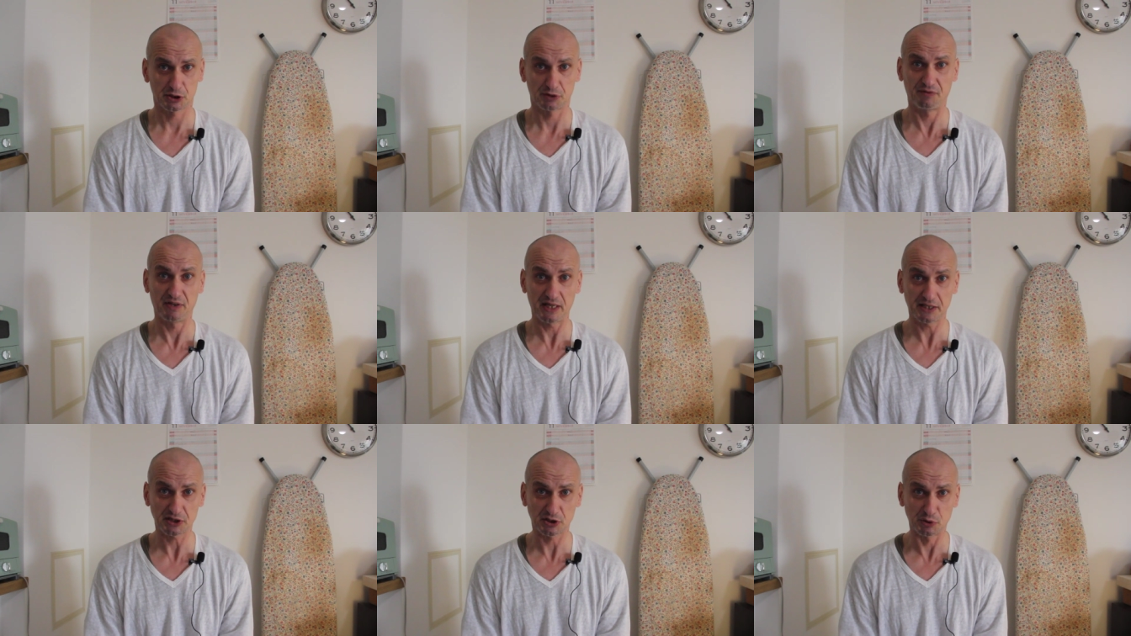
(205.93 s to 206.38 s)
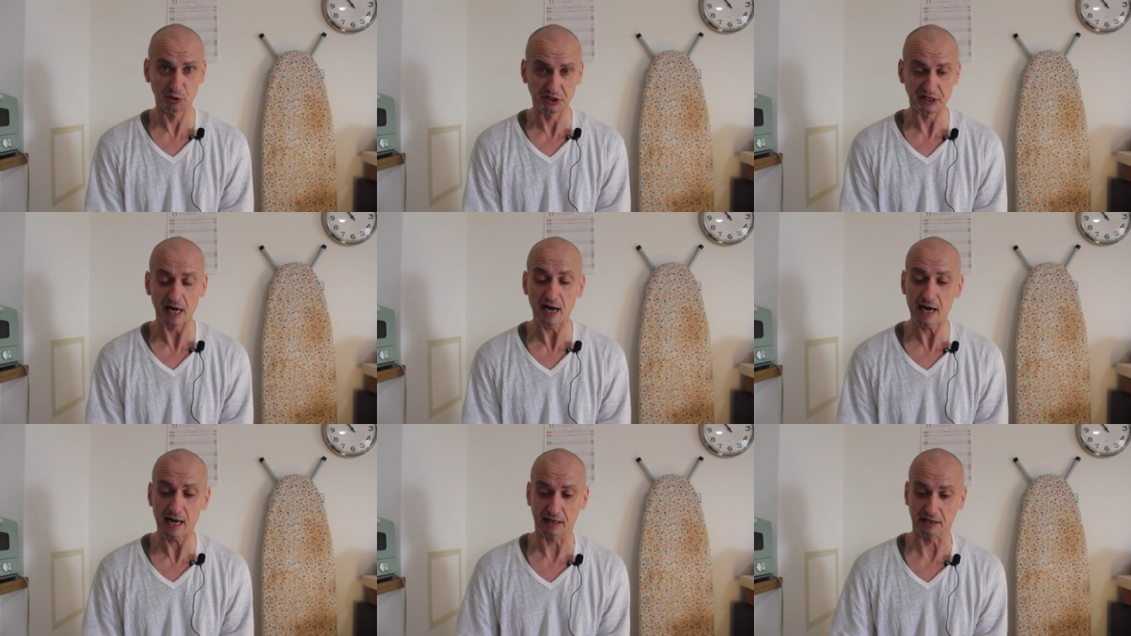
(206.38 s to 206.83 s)
Schwer zu
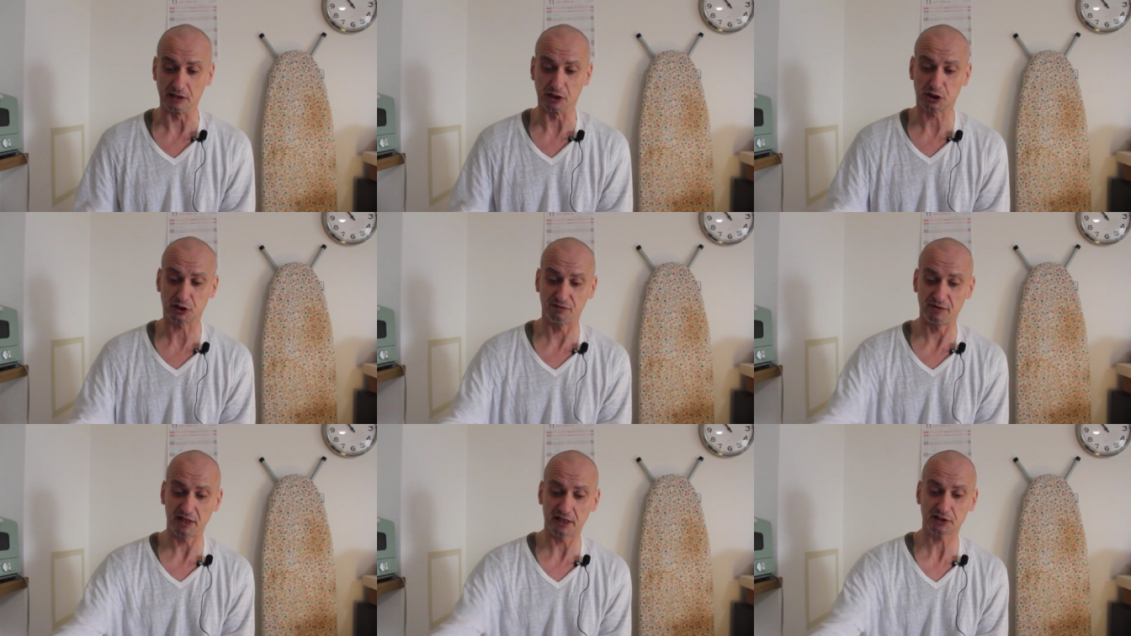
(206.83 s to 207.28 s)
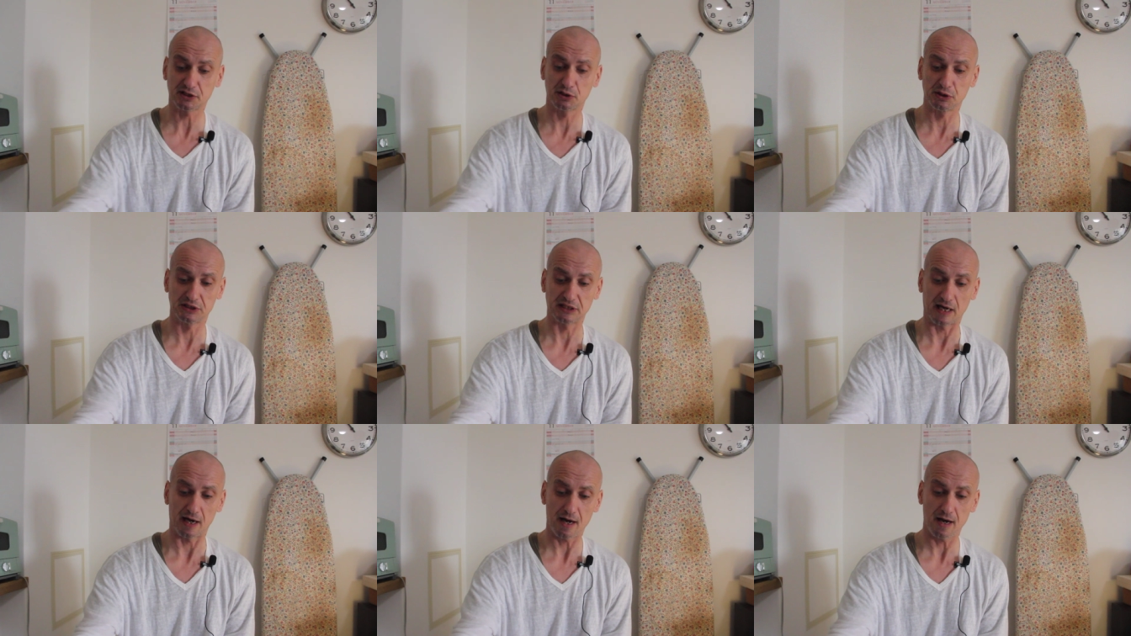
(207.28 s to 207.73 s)
sagen, schwer
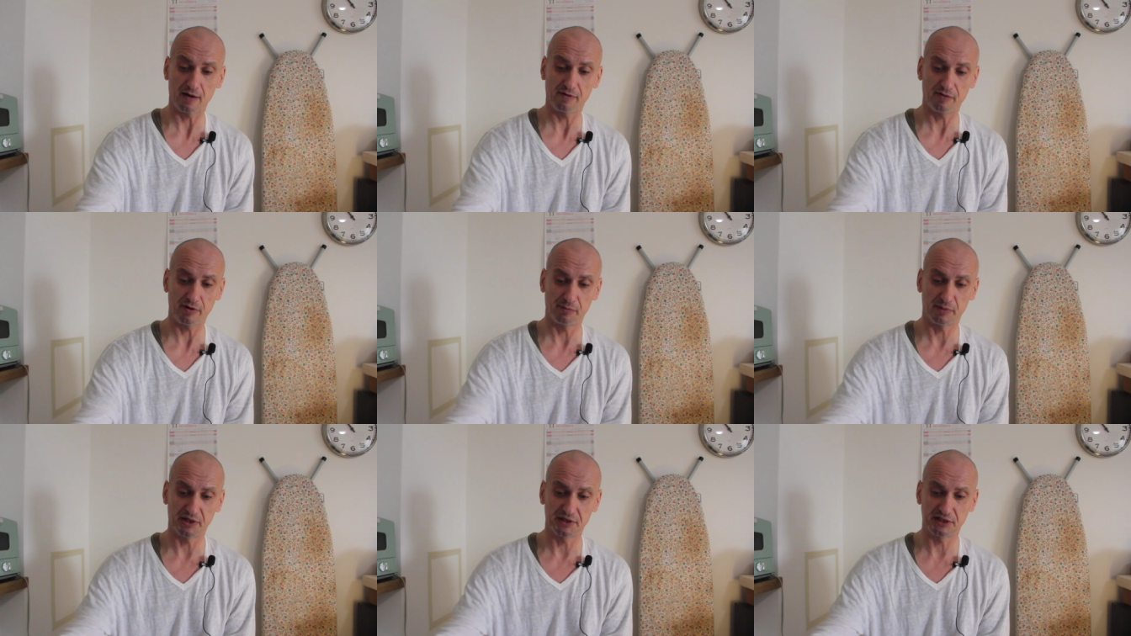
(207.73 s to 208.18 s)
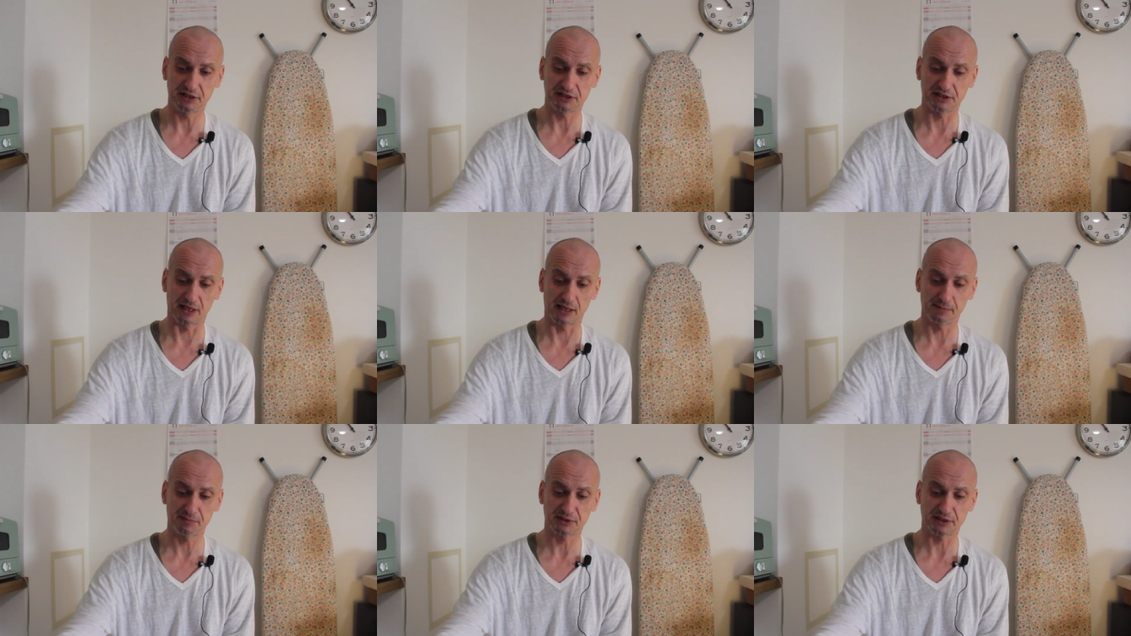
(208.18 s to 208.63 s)
zu sagen, wenn man nicht
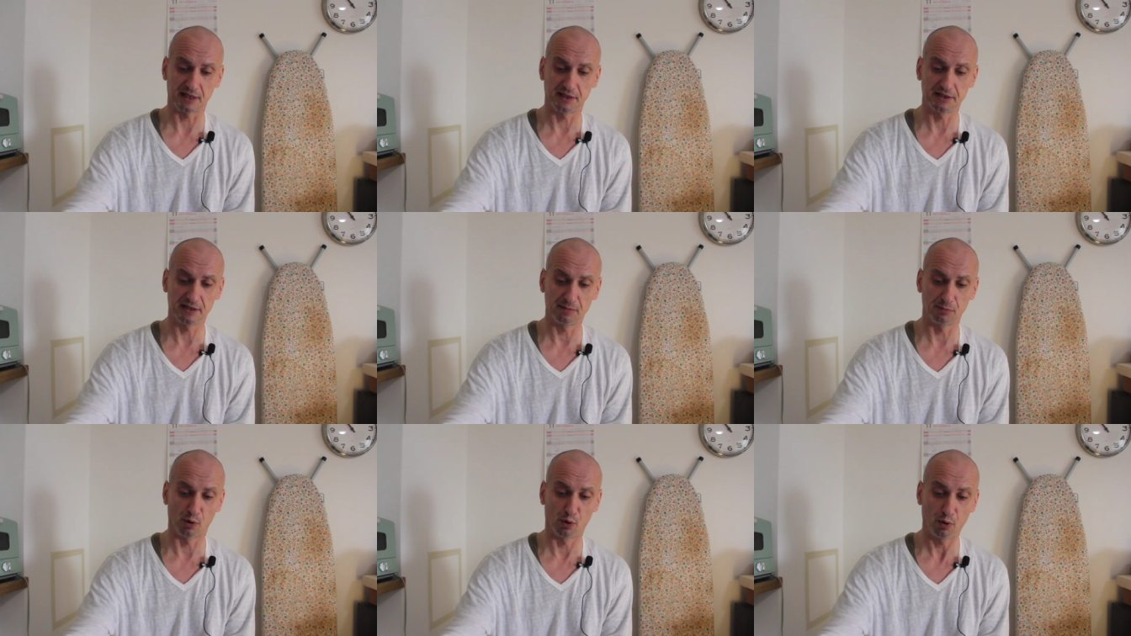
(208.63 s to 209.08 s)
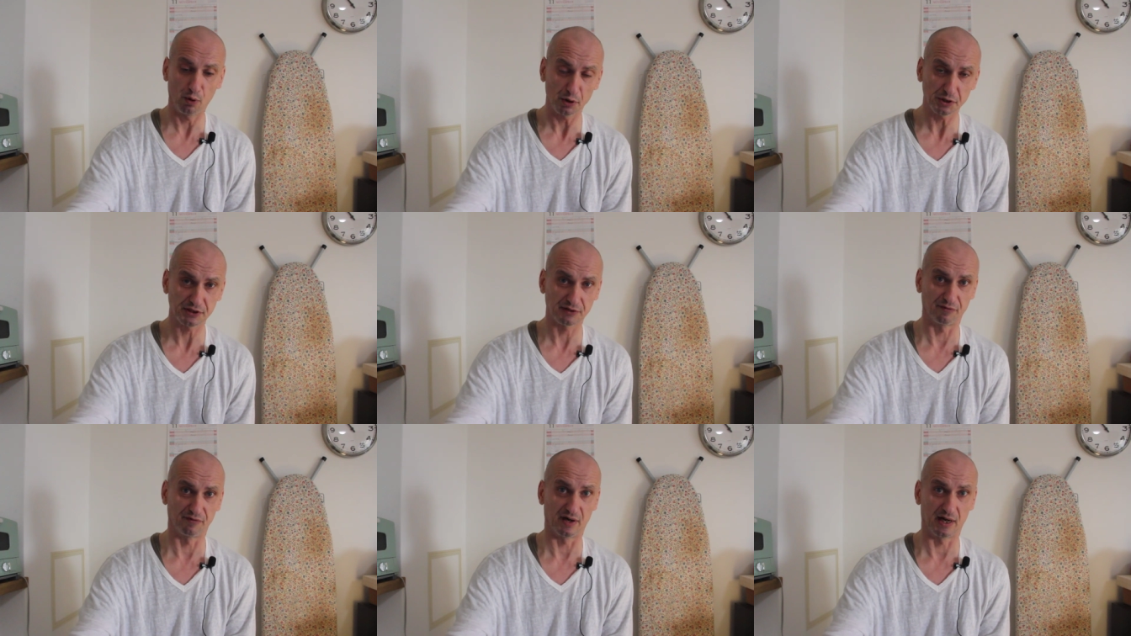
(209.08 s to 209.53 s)
selbst an dem
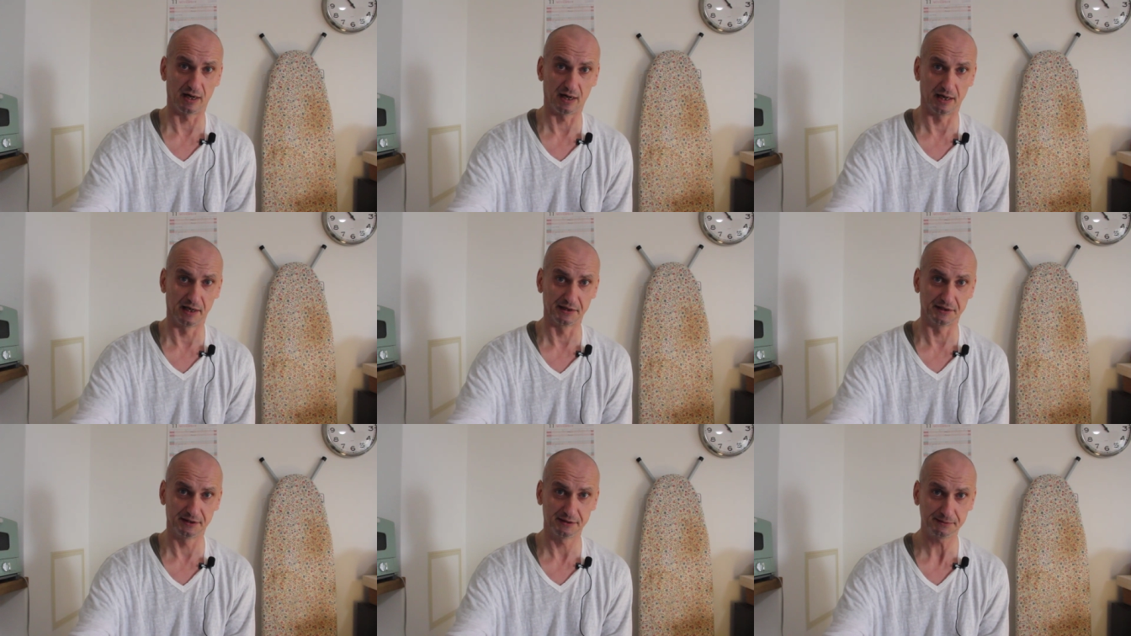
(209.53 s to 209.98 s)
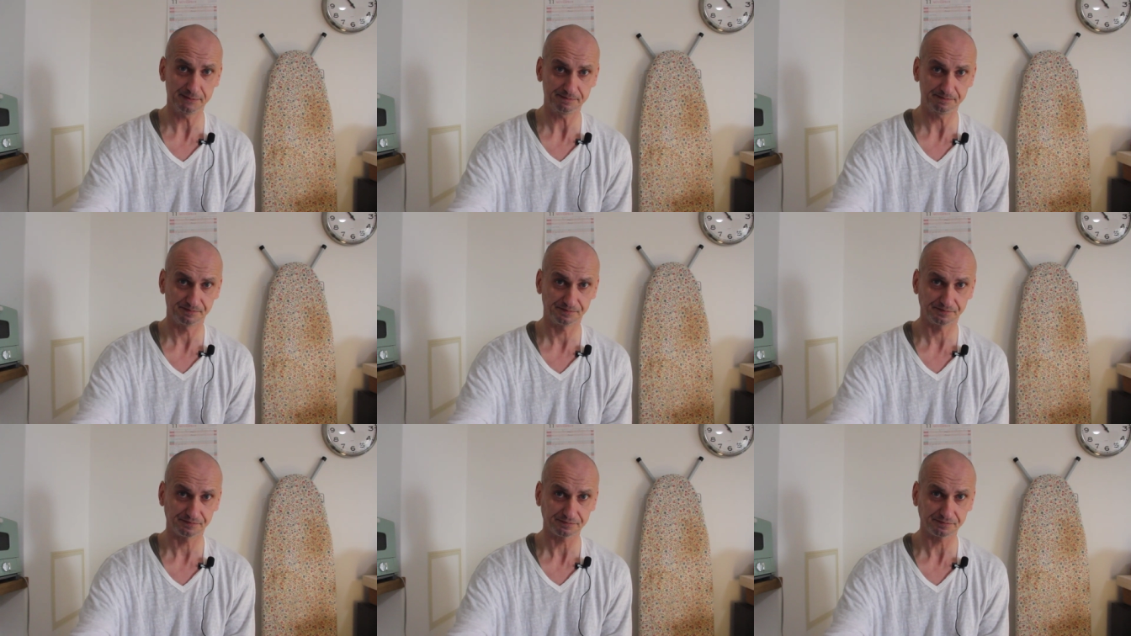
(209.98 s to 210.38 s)
Ort war. Ne?